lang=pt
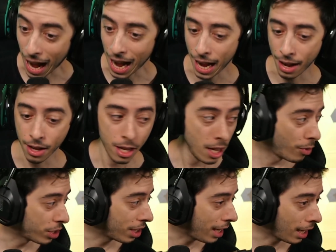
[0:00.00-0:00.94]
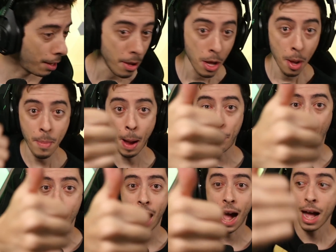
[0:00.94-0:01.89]
Ah, é. E você tem que me
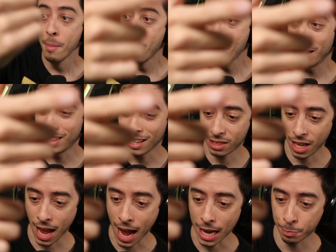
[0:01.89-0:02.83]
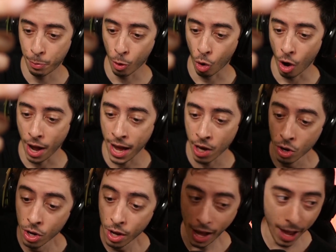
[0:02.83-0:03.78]
apoiar, me mandar 100 reais por correio.
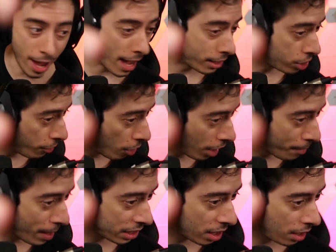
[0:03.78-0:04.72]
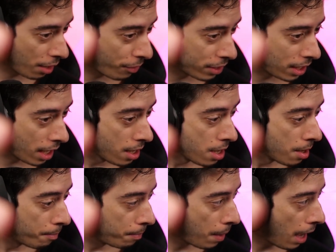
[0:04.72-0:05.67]
É, deixa eu ver o que mais você tem que fazer.
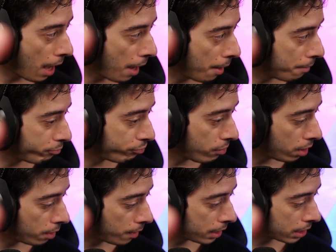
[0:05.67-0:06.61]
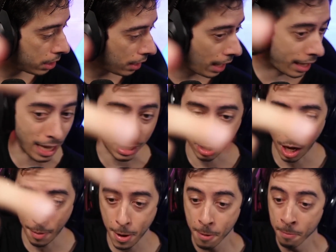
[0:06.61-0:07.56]
Ah, você tem que dar
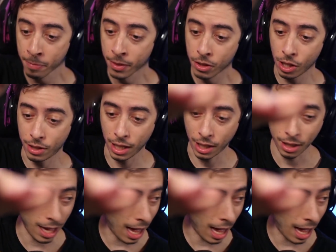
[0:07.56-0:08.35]
sub, você tem que